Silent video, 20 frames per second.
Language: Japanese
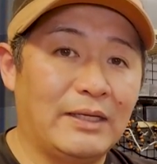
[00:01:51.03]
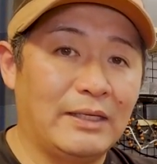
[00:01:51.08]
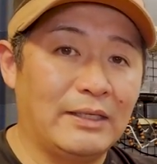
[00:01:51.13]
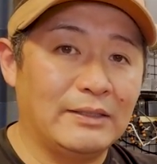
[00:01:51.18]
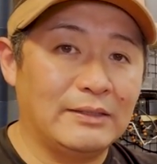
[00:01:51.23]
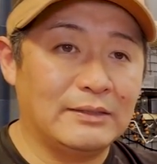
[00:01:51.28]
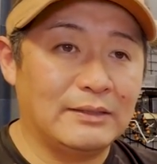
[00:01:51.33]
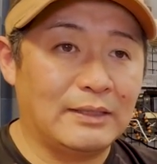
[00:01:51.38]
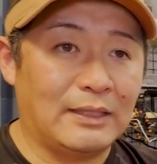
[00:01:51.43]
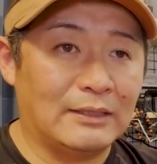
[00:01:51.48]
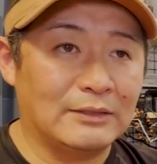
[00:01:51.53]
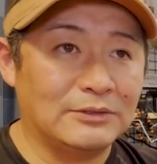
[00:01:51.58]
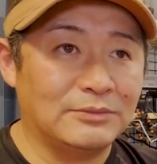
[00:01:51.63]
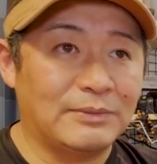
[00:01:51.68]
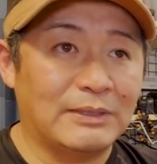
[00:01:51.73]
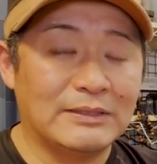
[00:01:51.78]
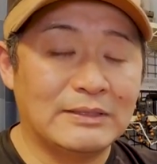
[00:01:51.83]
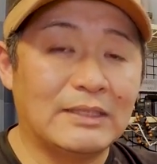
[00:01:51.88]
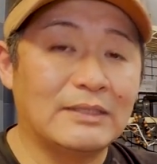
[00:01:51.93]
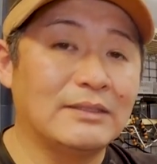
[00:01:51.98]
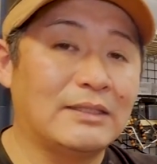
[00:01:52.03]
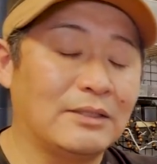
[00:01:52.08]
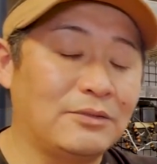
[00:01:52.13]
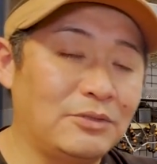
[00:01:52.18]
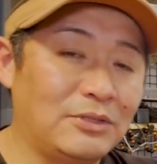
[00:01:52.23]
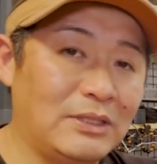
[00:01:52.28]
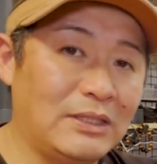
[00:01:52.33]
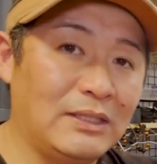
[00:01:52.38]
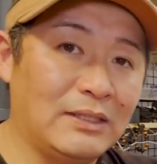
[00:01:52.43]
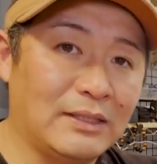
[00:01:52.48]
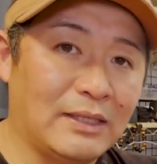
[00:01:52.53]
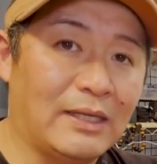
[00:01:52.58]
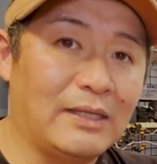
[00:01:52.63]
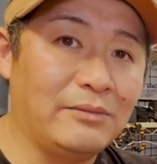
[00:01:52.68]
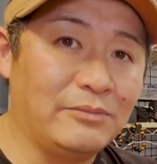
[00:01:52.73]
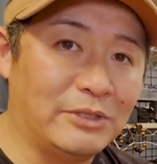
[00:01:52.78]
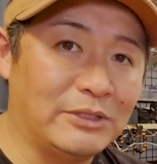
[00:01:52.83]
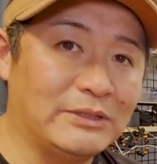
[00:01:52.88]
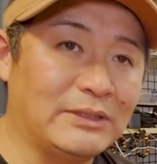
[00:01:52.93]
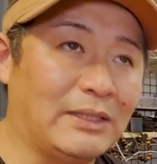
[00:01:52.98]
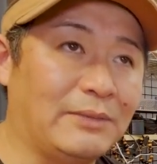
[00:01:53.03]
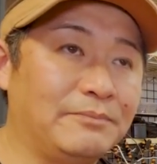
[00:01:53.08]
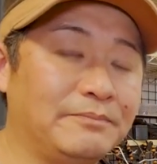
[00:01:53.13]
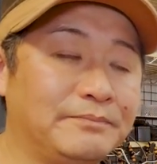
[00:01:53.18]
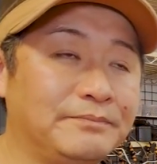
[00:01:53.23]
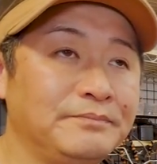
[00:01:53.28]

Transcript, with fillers: え発売された時に買いました。